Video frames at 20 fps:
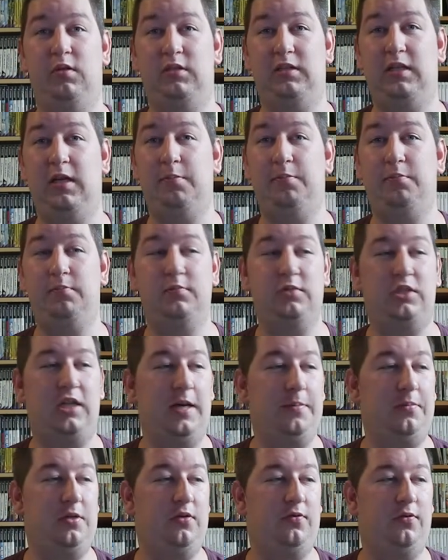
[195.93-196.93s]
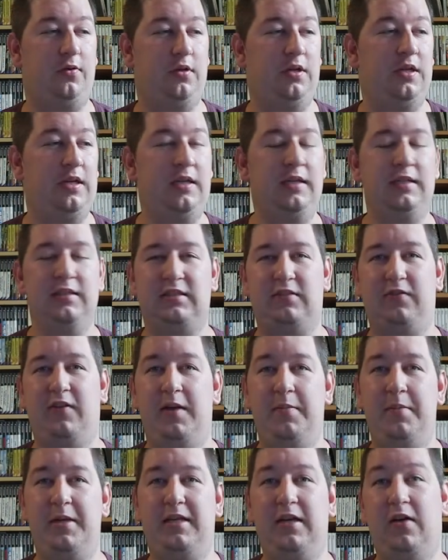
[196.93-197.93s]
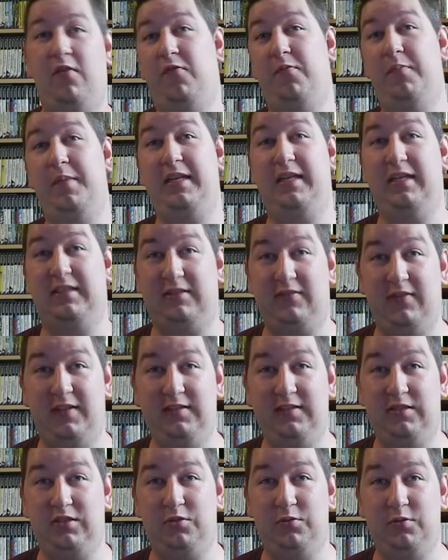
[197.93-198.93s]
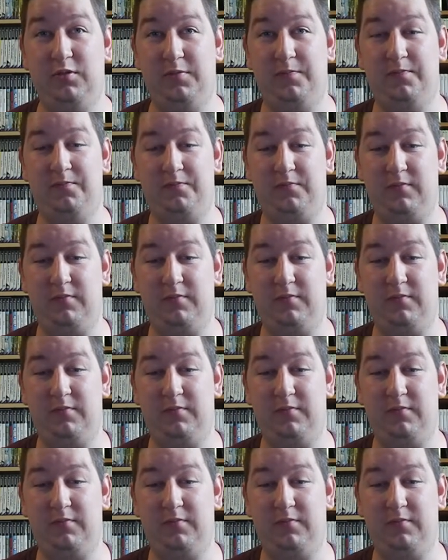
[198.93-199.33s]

Ich habe einen Schreibtisch von 2 Meter auf 1,20 Meter nur.